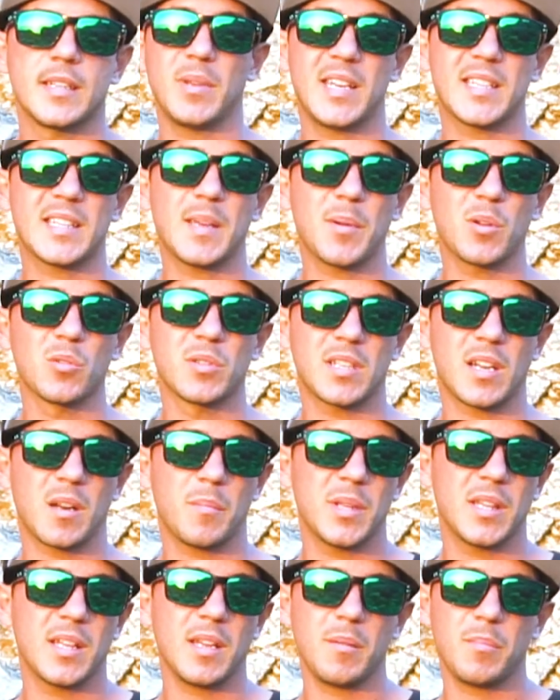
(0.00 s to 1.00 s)
Bien, esta pregunta se
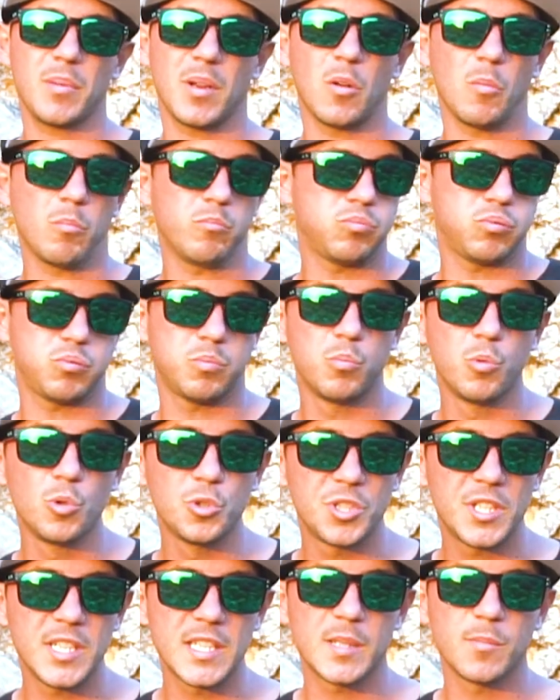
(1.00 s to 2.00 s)
repite, pero
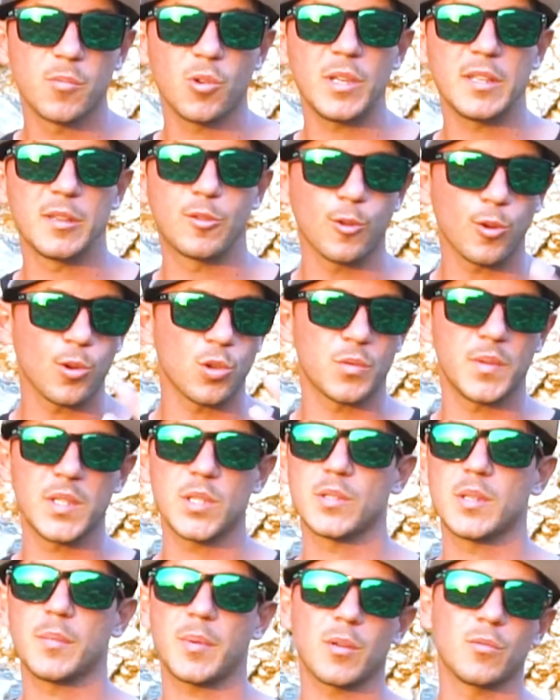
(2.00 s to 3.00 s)
muchísimo en todos los
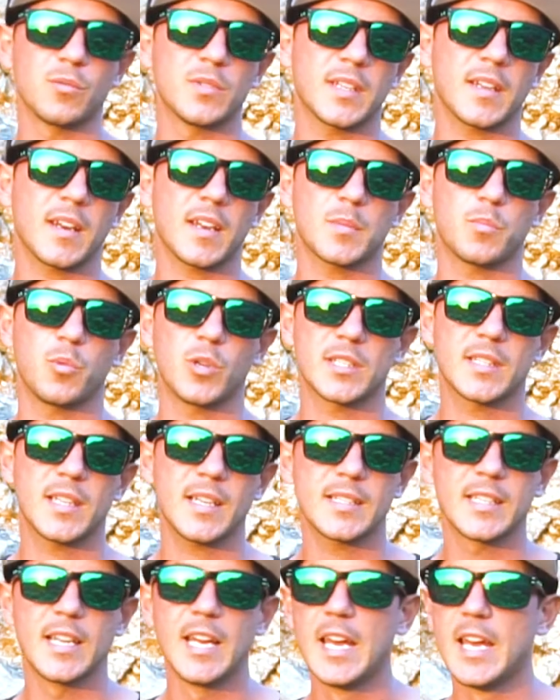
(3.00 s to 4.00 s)
vídeos de preguntas y
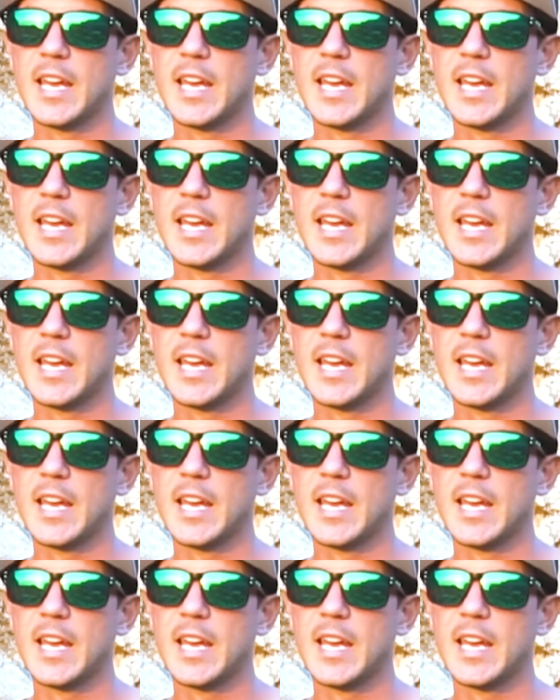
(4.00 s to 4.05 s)
respuestas.